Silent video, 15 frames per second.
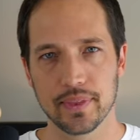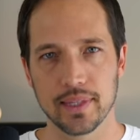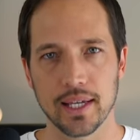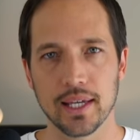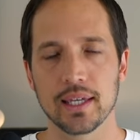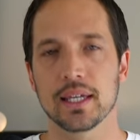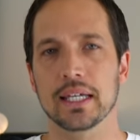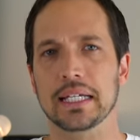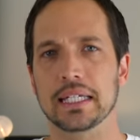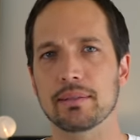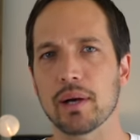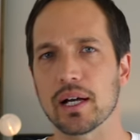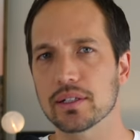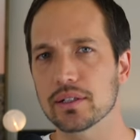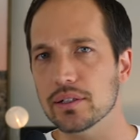ね、
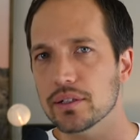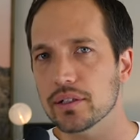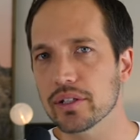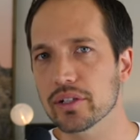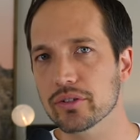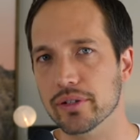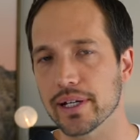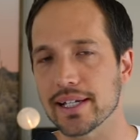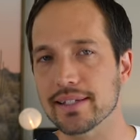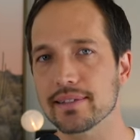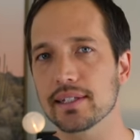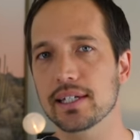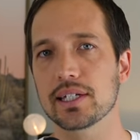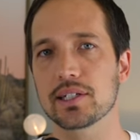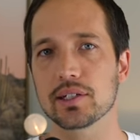今 Google
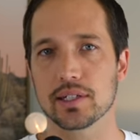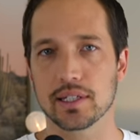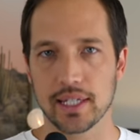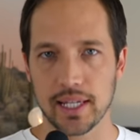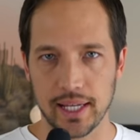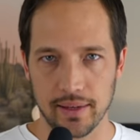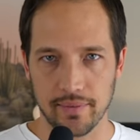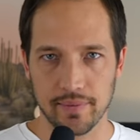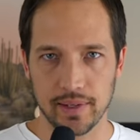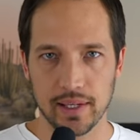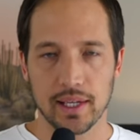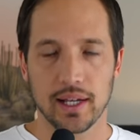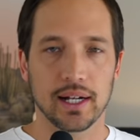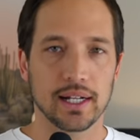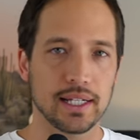トランスレーションで
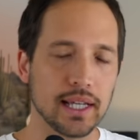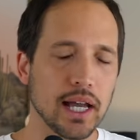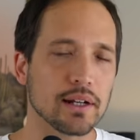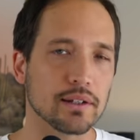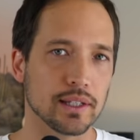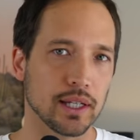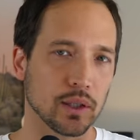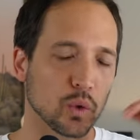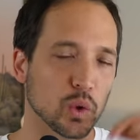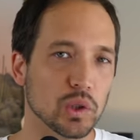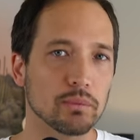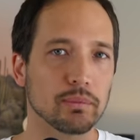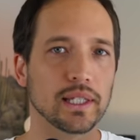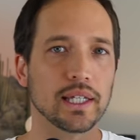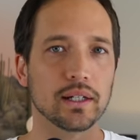リアルにこ
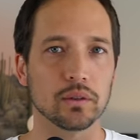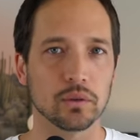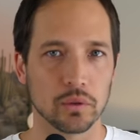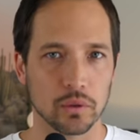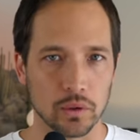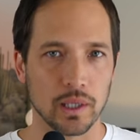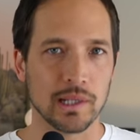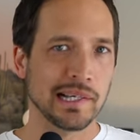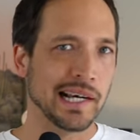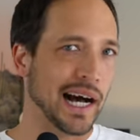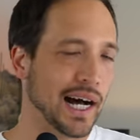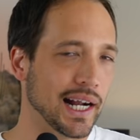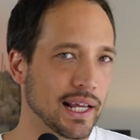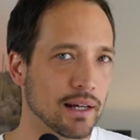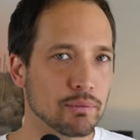のビデオを
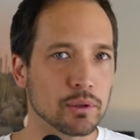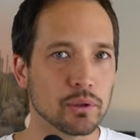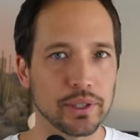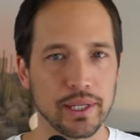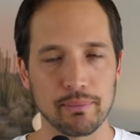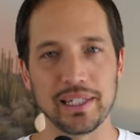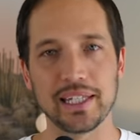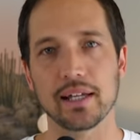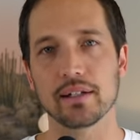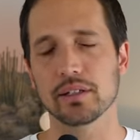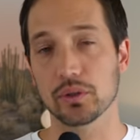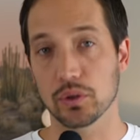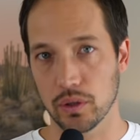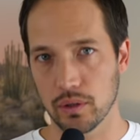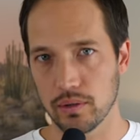アラブ語で見てる
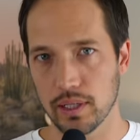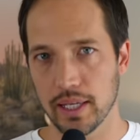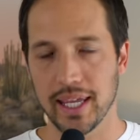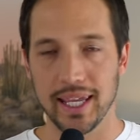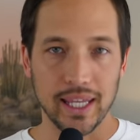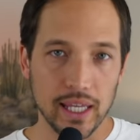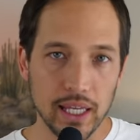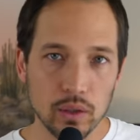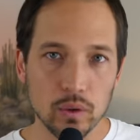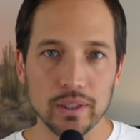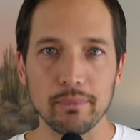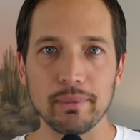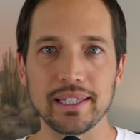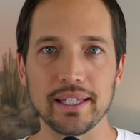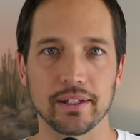人、英語
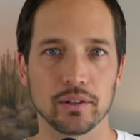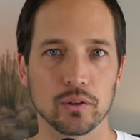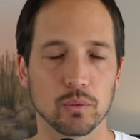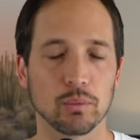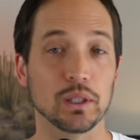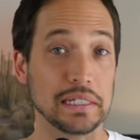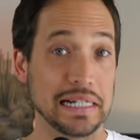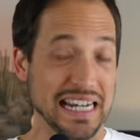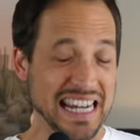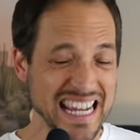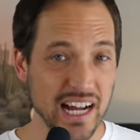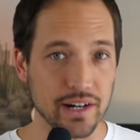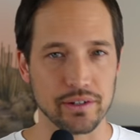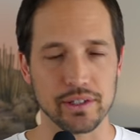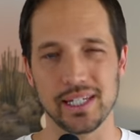で見てる人も
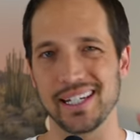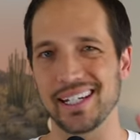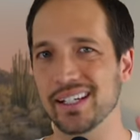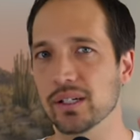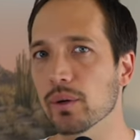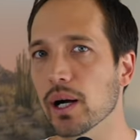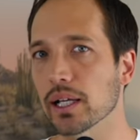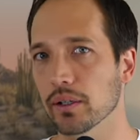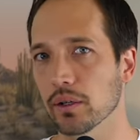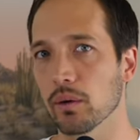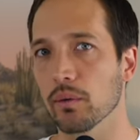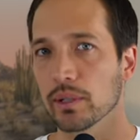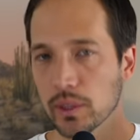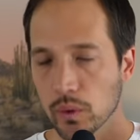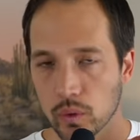リアルにいるわけよ。
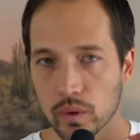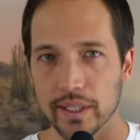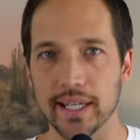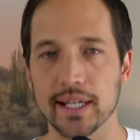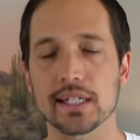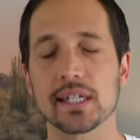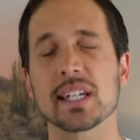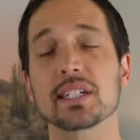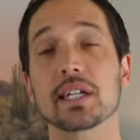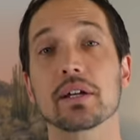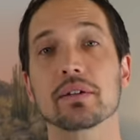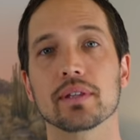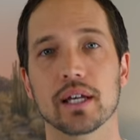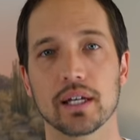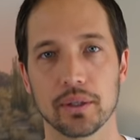日本語で話して
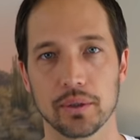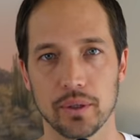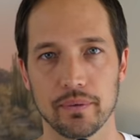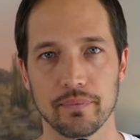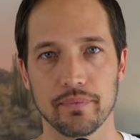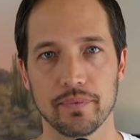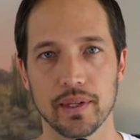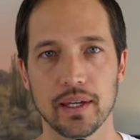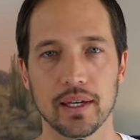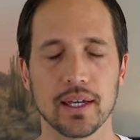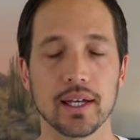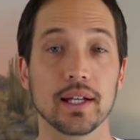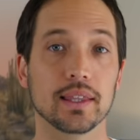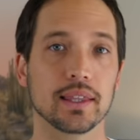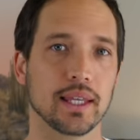るんだけど。
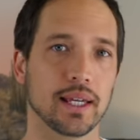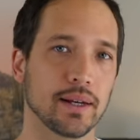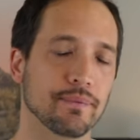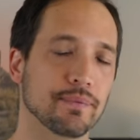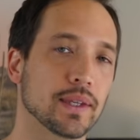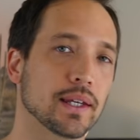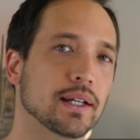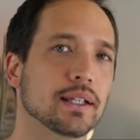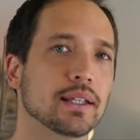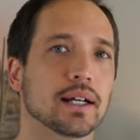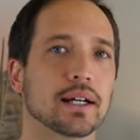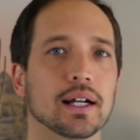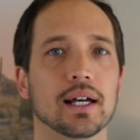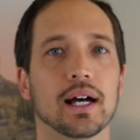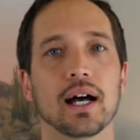ね。
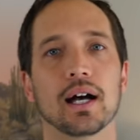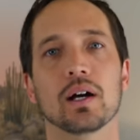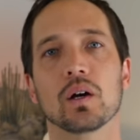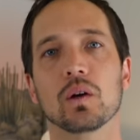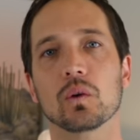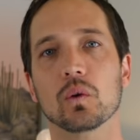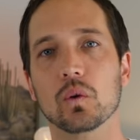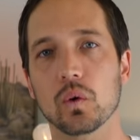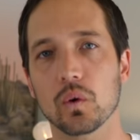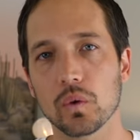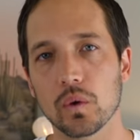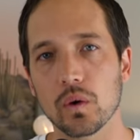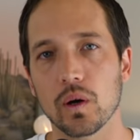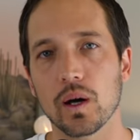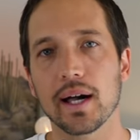だから、こ
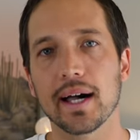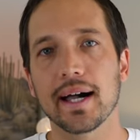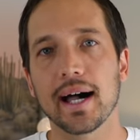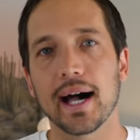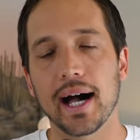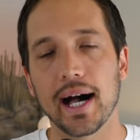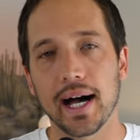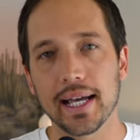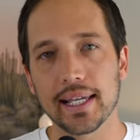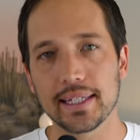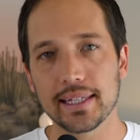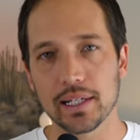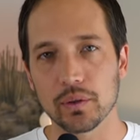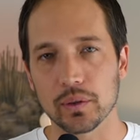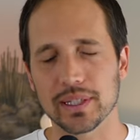の相
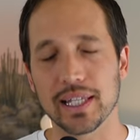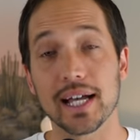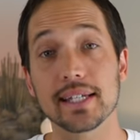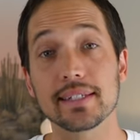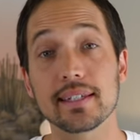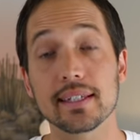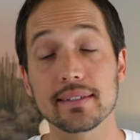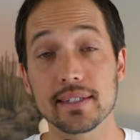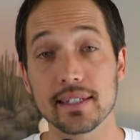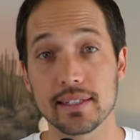手を大切